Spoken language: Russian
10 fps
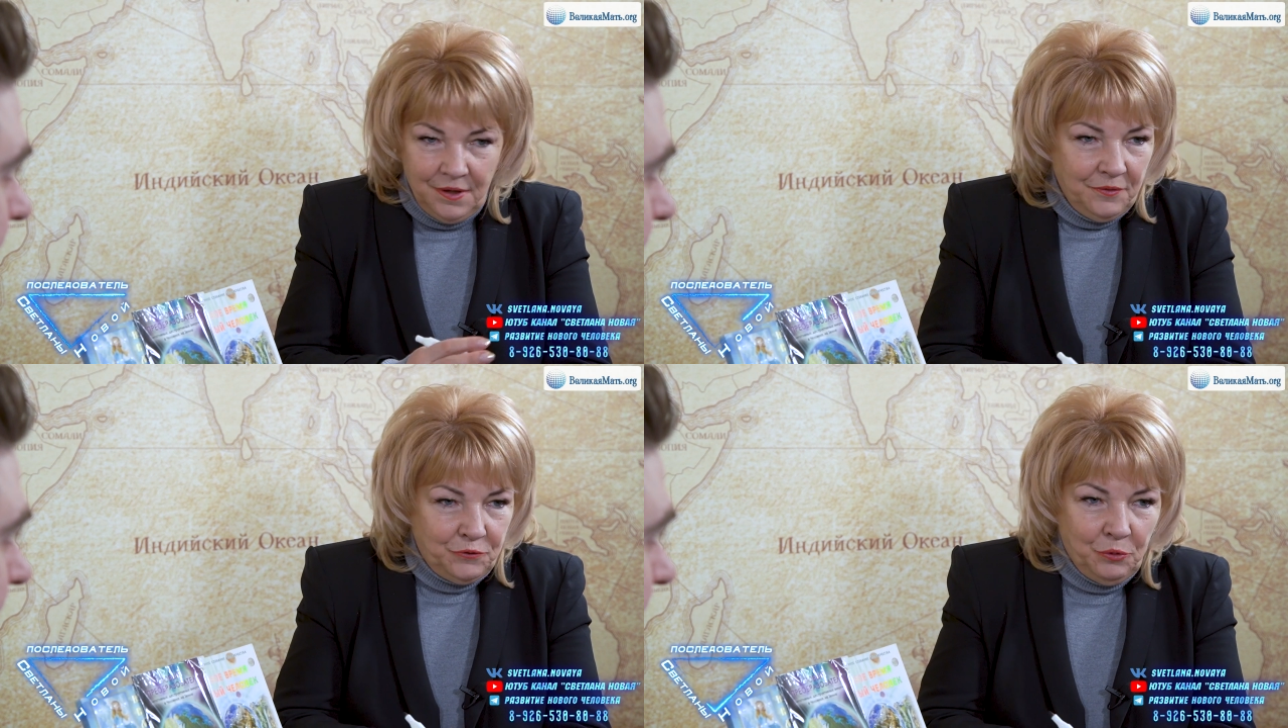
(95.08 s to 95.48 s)

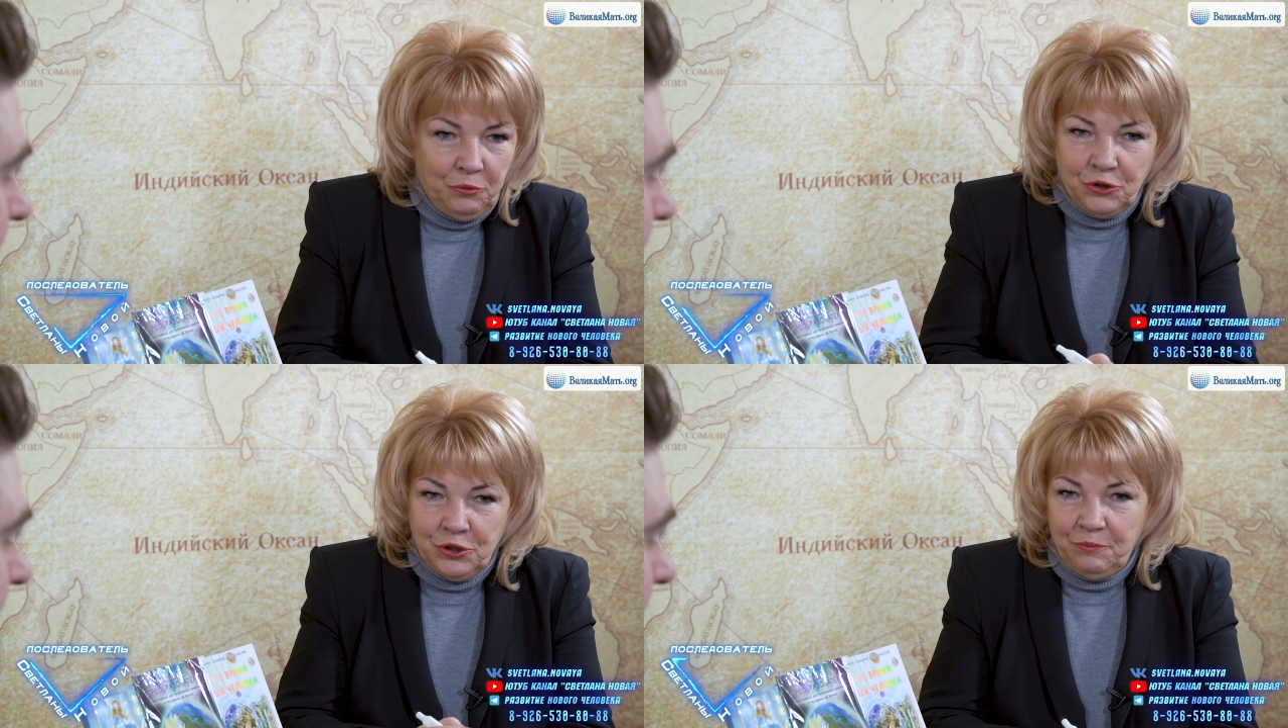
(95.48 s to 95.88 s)
все
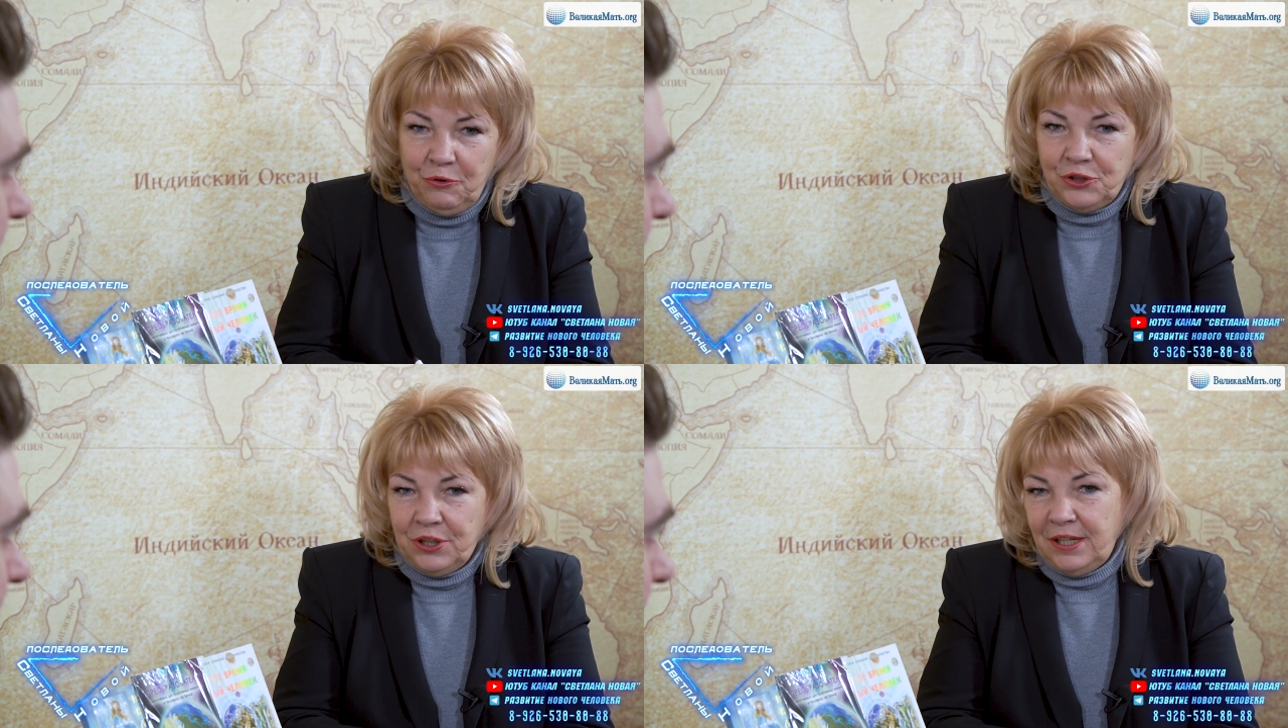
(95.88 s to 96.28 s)
больше и
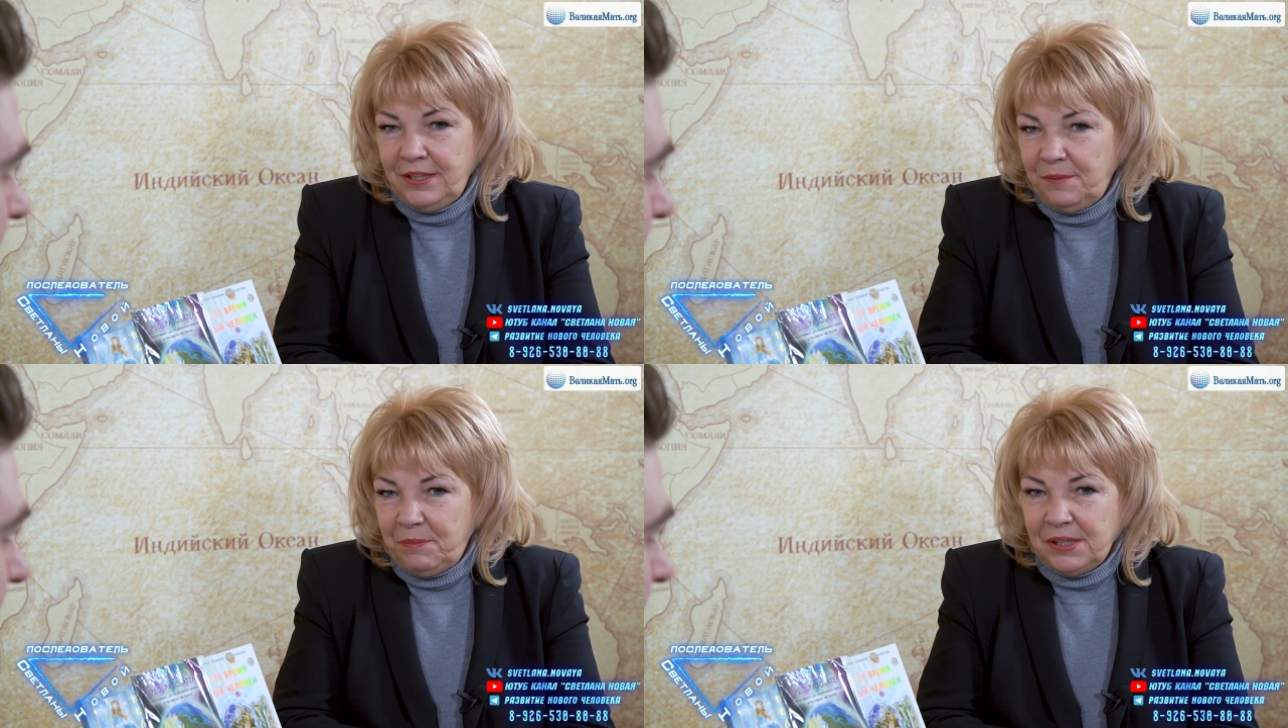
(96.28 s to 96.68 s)
больше
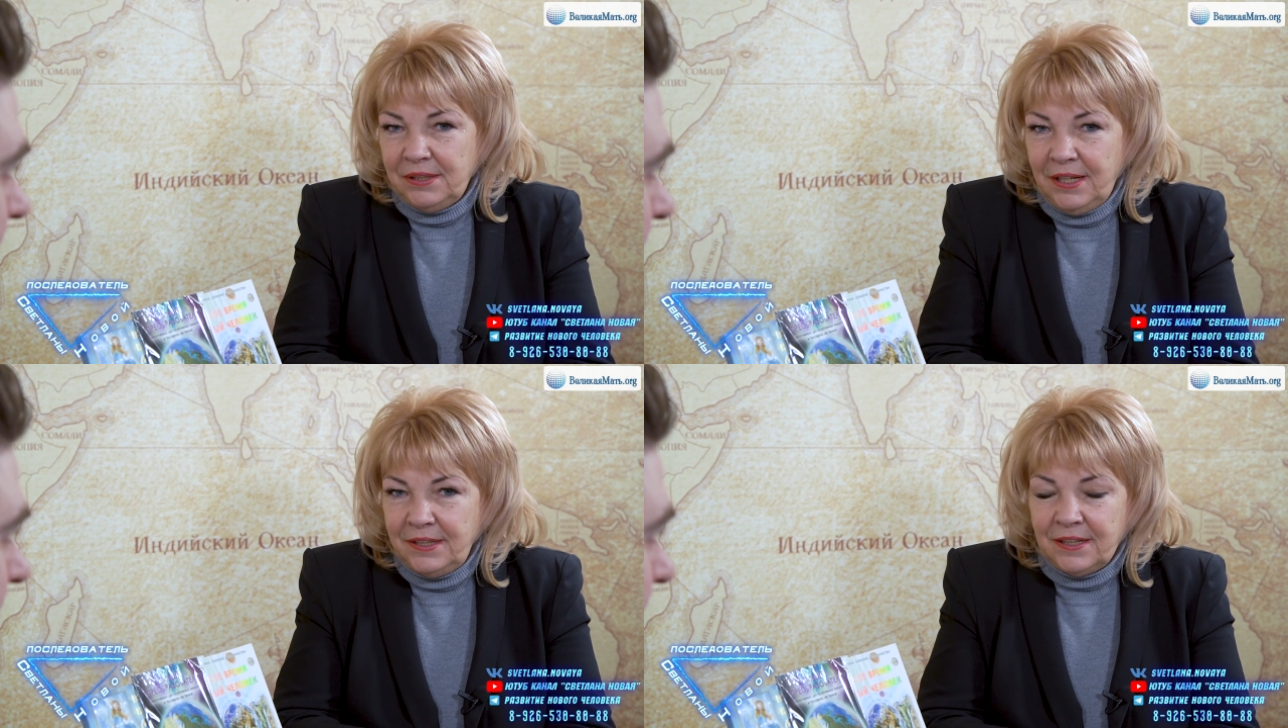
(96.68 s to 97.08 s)
хотят
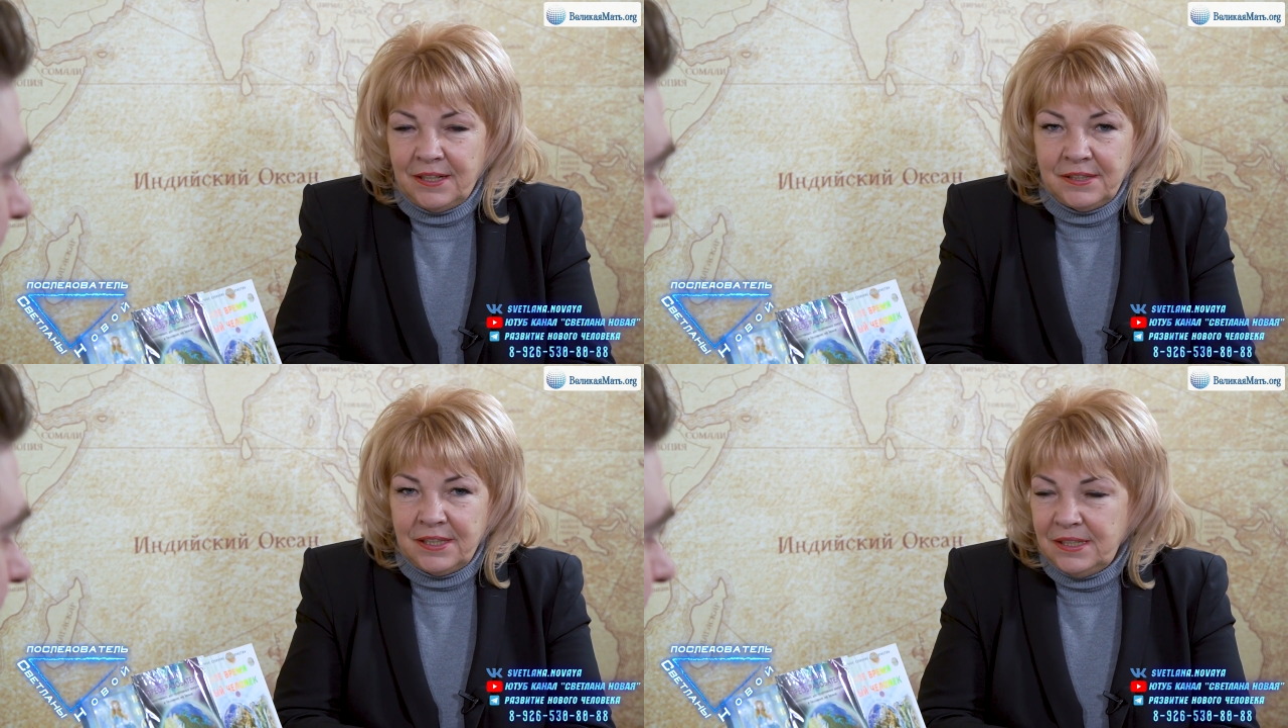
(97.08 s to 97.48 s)
познать и
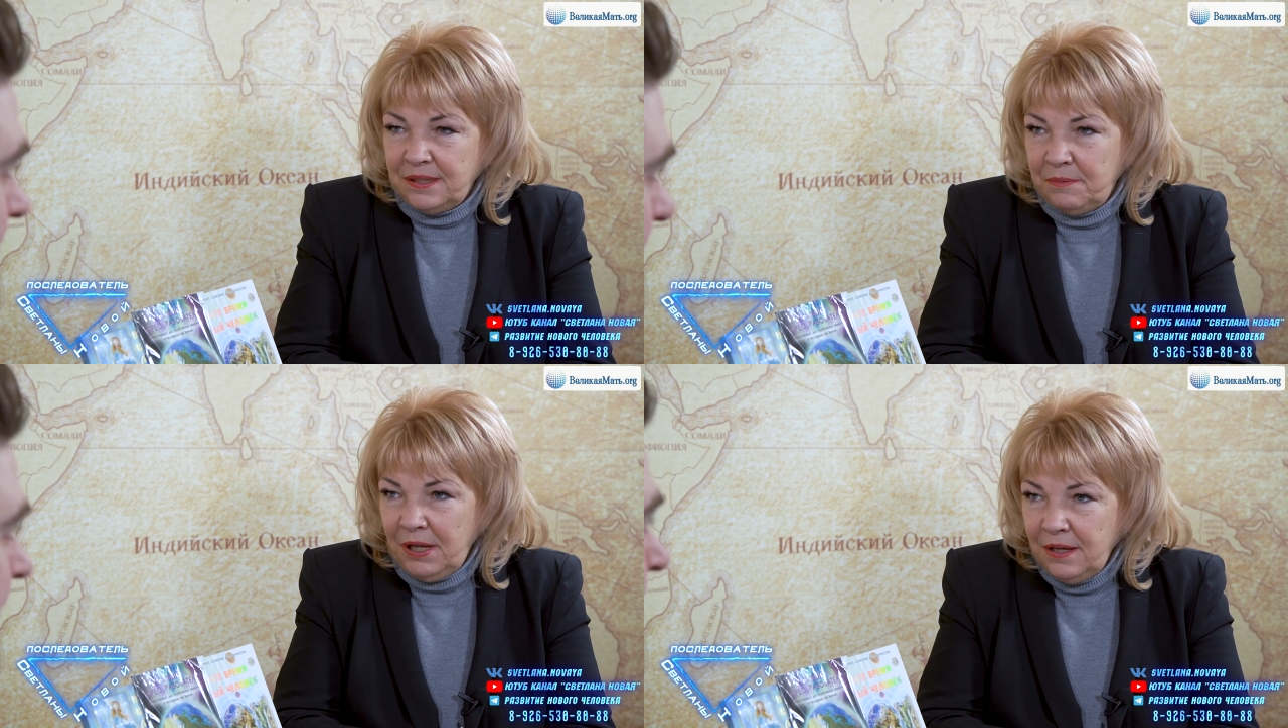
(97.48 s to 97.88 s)
раскрыть
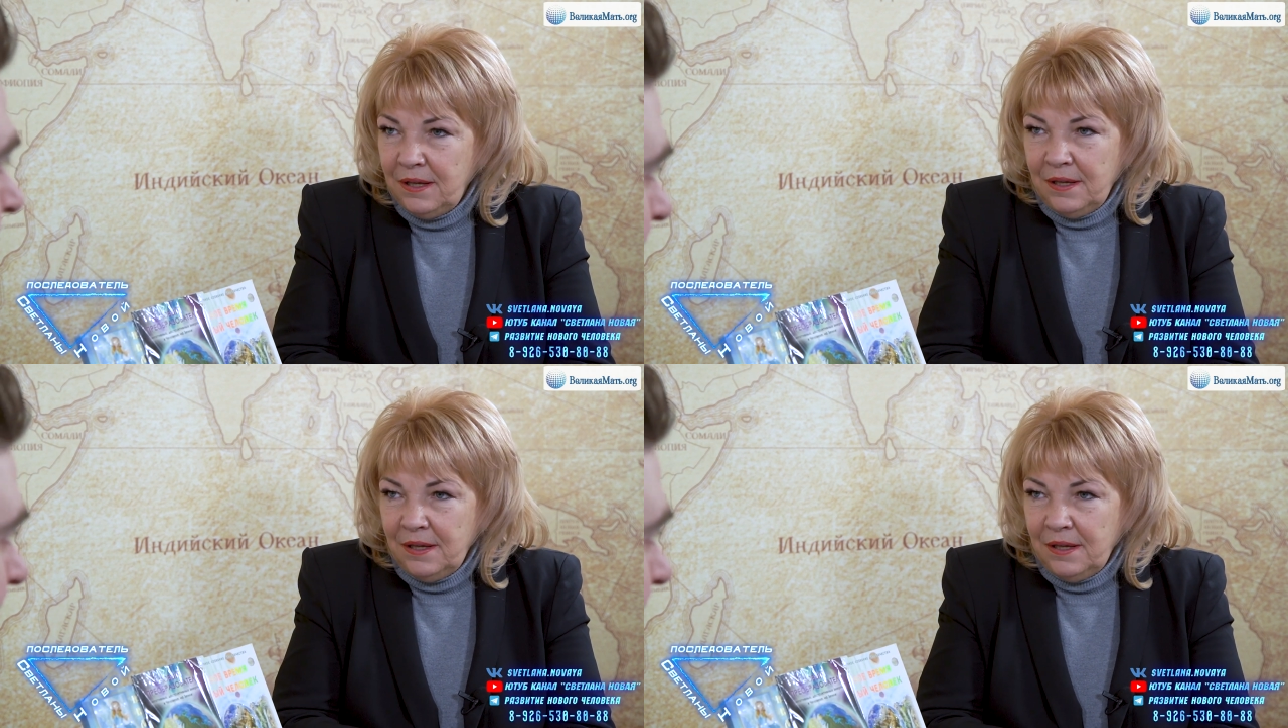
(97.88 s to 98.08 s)
себя